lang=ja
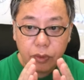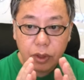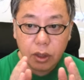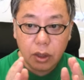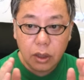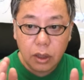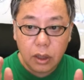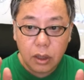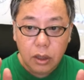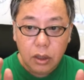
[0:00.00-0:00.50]

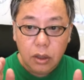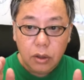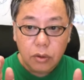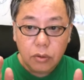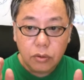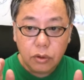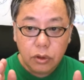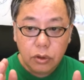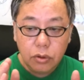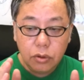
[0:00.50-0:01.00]
だから、
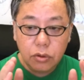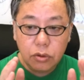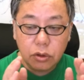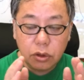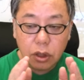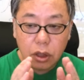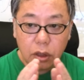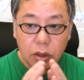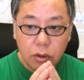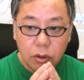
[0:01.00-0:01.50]
この一つ
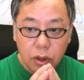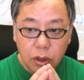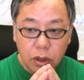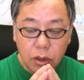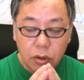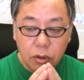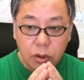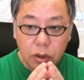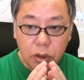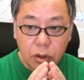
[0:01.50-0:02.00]
になっていく
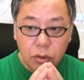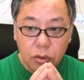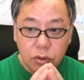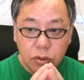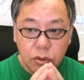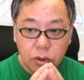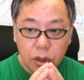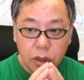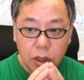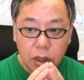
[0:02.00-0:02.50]
エネルギー
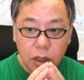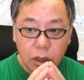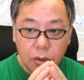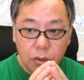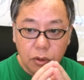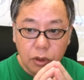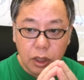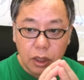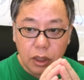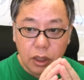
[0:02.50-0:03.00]
と、それから
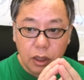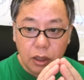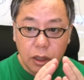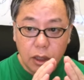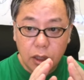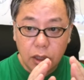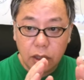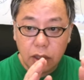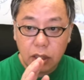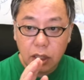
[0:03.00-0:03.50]
こう嫌だ
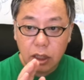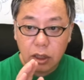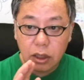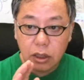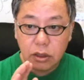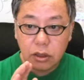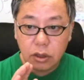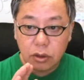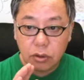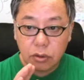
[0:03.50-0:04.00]
から引き
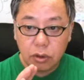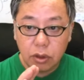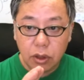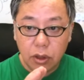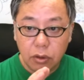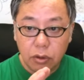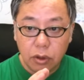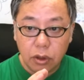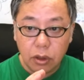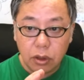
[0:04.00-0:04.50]
離していく
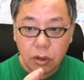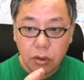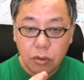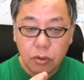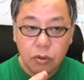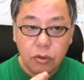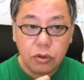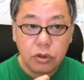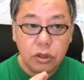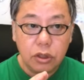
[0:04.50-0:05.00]
エネルギーってい
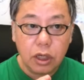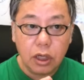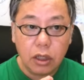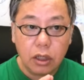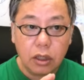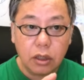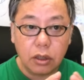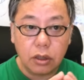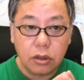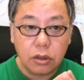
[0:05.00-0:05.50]
う、こういう違い
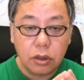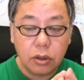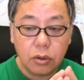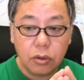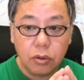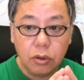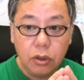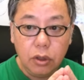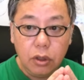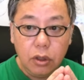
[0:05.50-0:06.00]
なんですけ
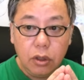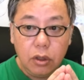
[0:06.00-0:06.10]
ど、